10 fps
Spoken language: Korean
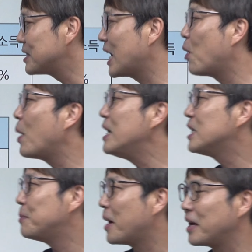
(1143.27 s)

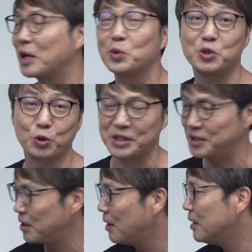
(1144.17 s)
자활급여라는 게
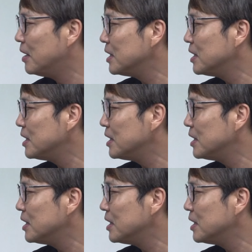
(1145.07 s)
주어지는데요.